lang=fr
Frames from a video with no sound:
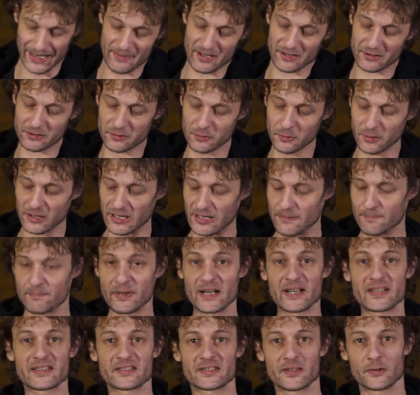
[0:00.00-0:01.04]
et bien sûr, ils
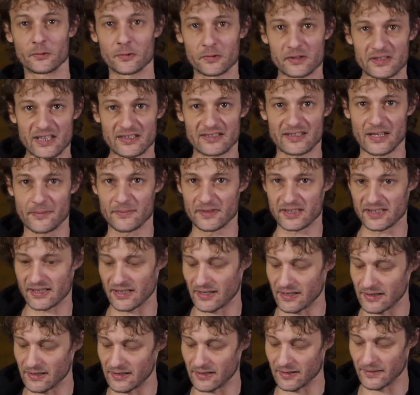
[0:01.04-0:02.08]
baisent au septième
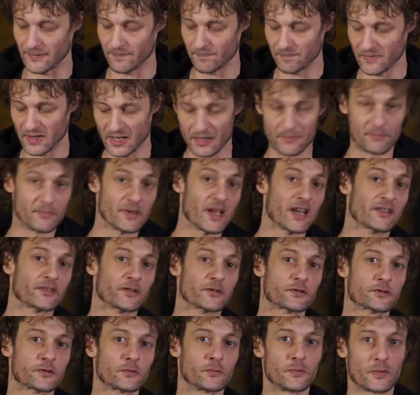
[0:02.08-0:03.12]
ciel, mais
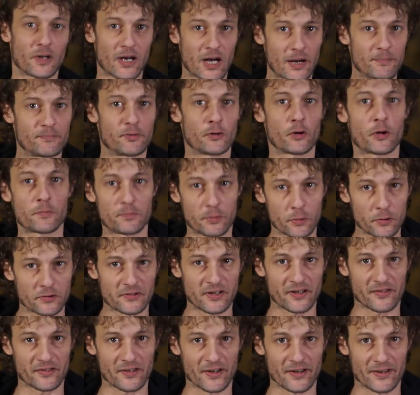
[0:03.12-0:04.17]
attention, rapport
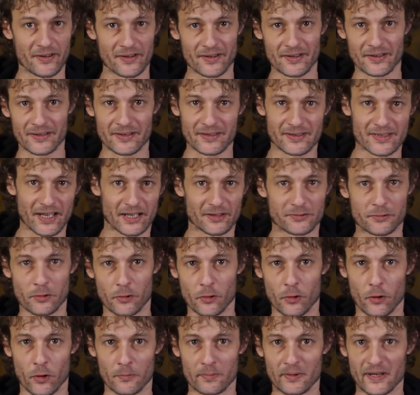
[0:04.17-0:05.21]
protégé, car Dieu
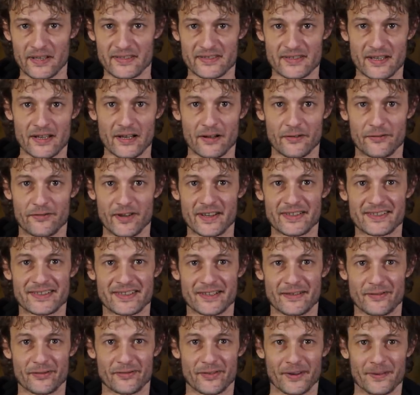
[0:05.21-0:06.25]
leur en préserve,
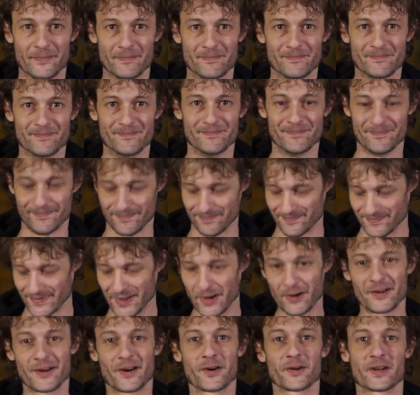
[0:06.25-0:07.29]
vatif
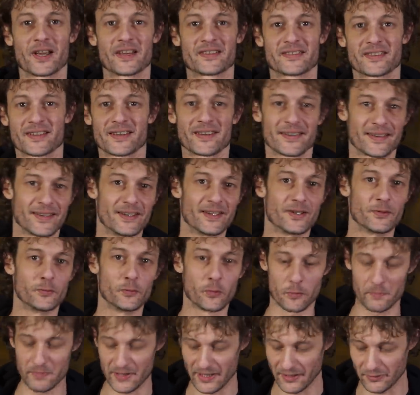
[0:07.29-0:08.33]
en latin
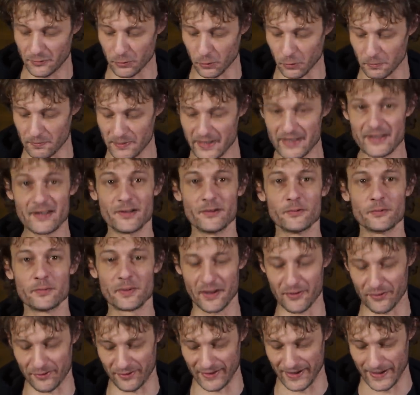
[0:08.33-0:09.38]
urbi, turbi,
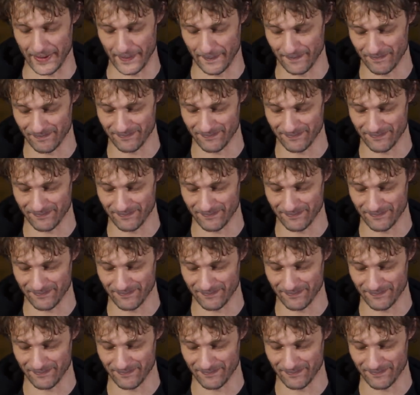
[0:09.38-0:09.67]
lubrifi.